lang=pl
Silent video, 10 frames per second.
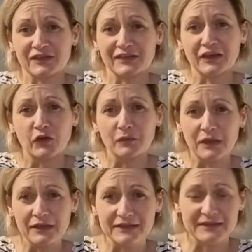coś takiego
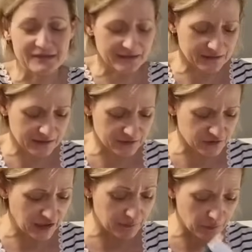mieliście
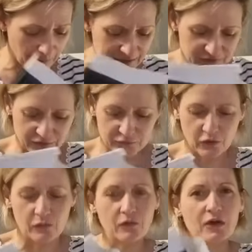kiedyś albo macie w
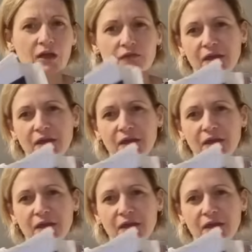domu.